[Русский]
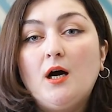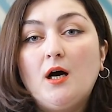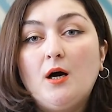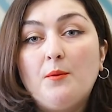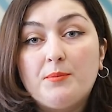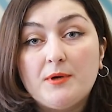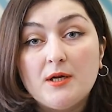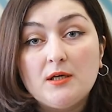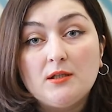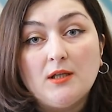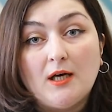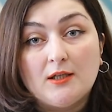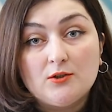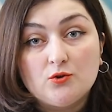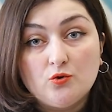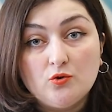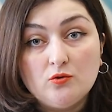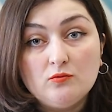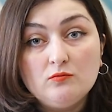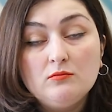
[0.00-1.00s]
э,
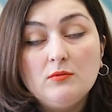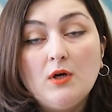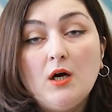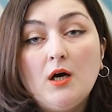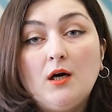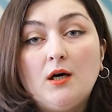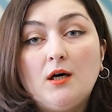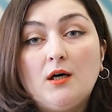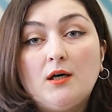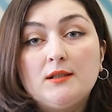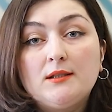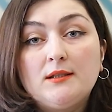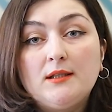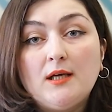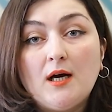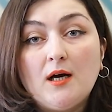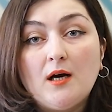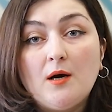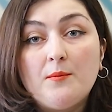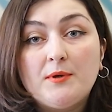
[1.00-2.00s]
прокладку э,
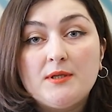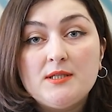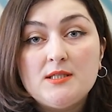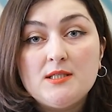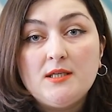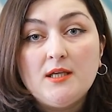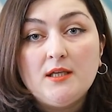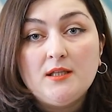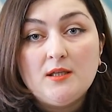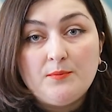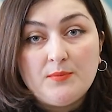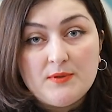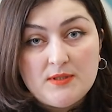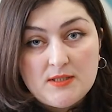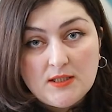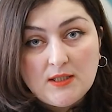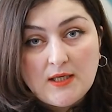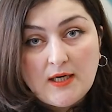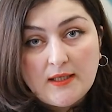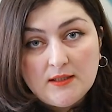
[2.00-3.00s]
для определения
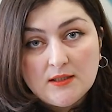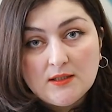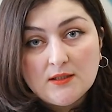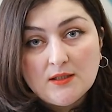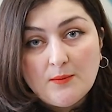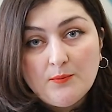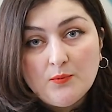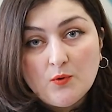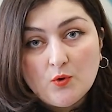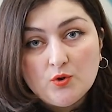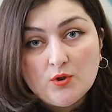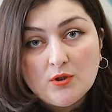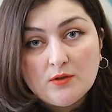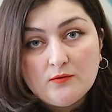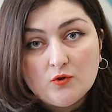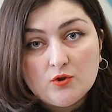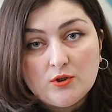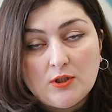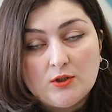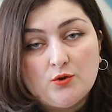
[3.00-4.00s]
подтекания
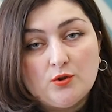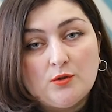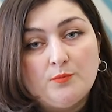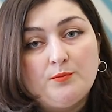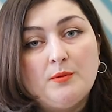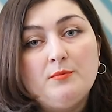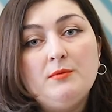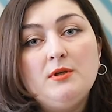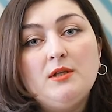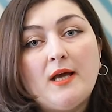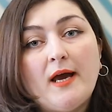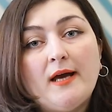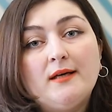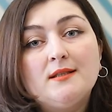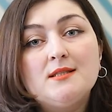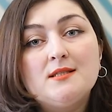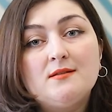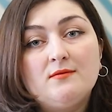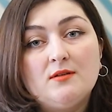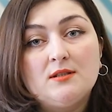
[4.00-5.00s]
клоплодных вод, которая
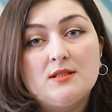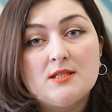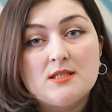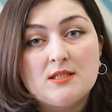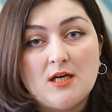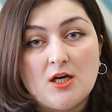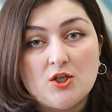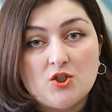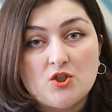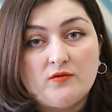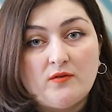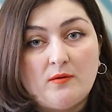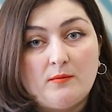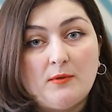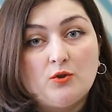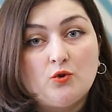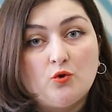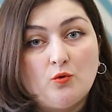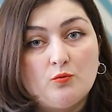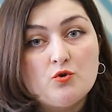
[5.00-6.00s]
поменяет цвет и скажет
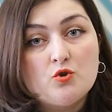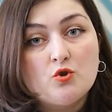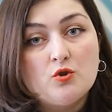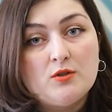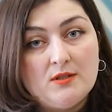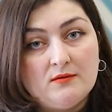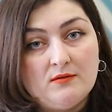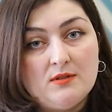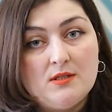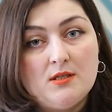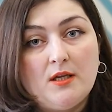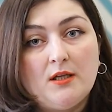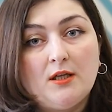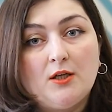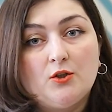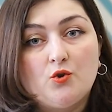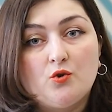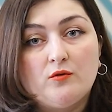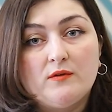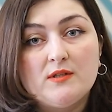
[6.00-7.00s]
вам о том, что те
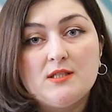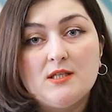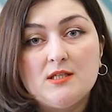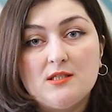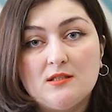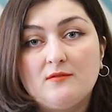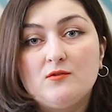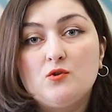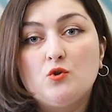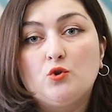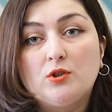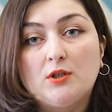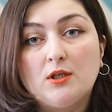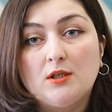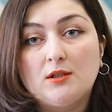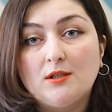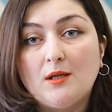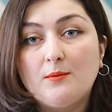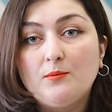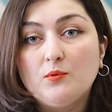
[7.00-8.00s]
выделения, которые у вас есть, это
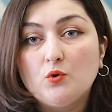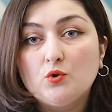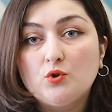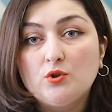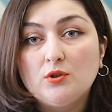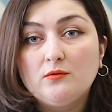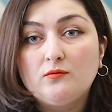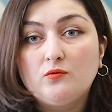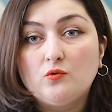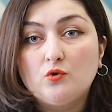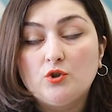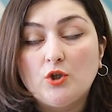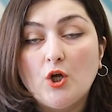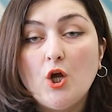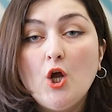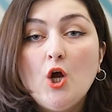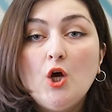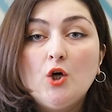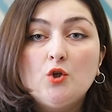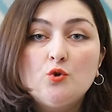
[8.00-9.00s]
все-таки клоплодные воды.